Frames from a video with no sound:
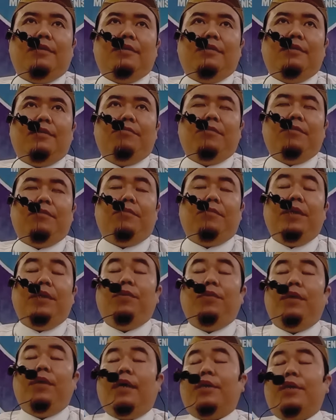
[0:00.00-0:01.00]

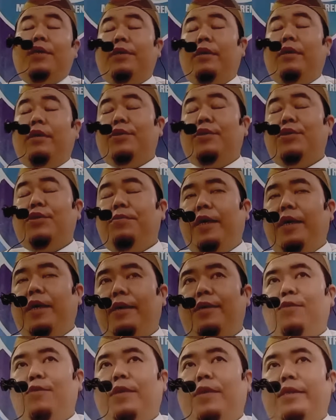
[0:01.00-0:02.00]
memikul arus Allah
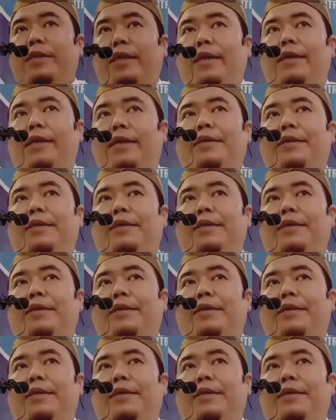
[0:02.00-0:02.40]
Subhanahu wa taala.